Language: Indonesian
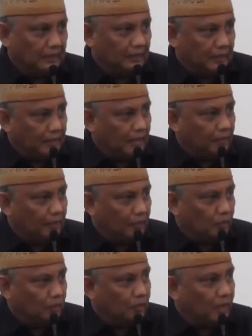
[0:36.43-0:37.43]
Tidak boleh
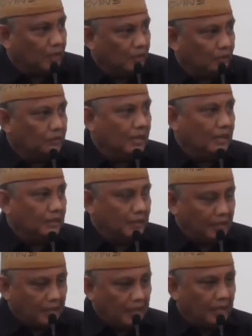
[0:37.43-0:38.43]
turun dari itu dan
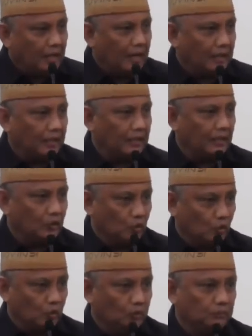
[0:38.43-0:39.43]
jika harganya
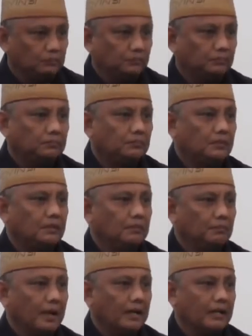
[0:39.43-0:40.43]
turun
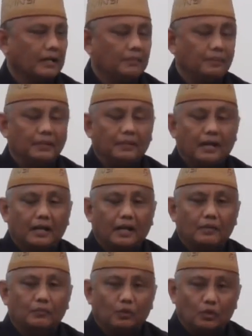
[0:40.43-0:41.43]
maka diperintahkan
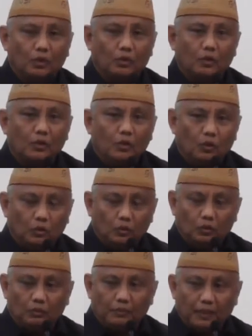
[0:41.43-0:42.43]
Bulog
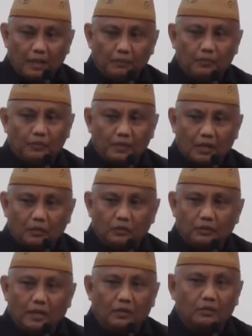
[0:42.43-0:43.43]
untuk menampung
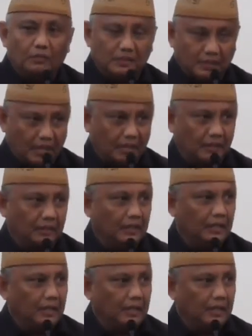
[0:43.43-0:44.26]
jagung-jagung masyarakat.